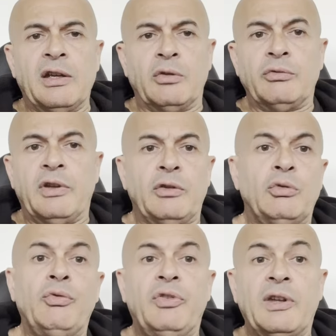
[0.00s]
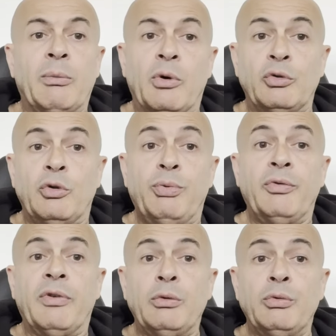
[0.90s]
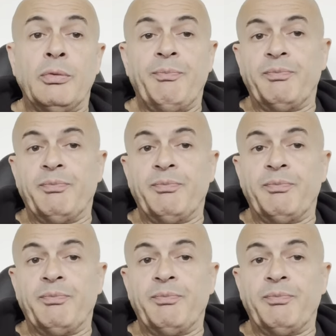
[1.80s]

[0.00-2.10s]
Et quand vous avez suffisamment de plus-values